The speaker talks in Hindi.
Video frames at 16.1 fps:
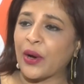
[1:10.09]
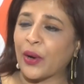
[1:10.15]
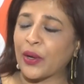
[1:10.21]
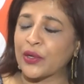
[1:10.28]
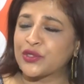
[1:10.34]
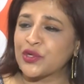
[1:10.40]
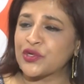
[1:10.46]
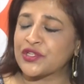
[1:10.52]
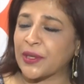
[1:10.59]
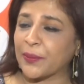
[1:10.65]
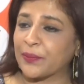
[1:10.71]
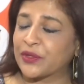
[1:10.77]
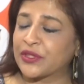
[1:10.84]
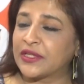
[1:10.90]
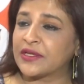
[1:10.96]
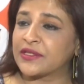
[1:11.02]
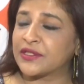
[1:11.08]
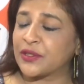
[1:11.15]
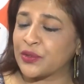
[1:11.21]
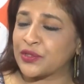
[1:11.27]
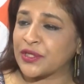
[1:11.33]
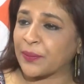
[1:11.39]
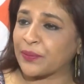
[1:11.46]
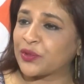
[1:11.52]
और जो शब्द
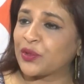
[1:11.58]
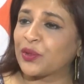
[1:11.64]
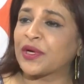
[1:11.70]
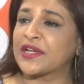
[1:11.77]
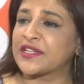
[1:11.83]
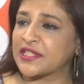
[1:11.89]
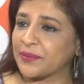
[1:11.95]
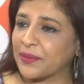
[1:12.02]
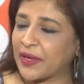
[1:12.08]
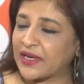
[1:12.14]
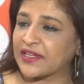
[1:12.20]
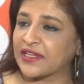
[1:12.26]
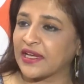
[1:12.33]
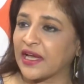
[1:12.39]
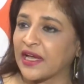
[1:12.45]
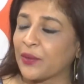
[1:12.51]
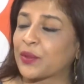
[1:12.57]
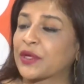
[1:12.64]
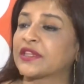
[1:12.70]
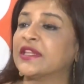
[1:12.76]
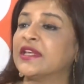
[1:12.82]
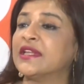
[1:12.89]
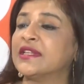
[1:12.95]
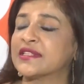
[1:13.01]
जो शब्दों का इस्तेमाल किया है वो
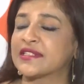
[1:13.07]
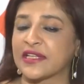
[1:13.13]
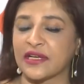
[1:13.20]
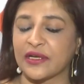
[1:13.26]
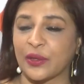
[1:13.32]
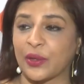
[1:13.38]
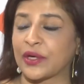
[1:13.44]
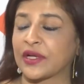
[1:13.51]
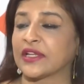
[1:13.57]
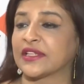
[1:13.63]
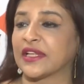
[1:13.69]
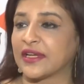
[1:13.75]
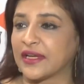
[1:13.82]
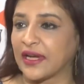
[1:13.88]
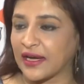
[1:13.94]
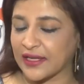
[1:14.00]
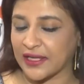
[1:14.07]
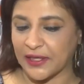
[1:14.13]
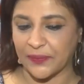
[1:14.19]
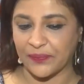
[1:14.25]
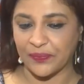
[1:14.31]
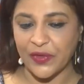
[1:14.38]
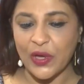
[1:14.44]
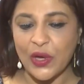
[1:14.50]
कितने हिंसक और खतरनाक हैं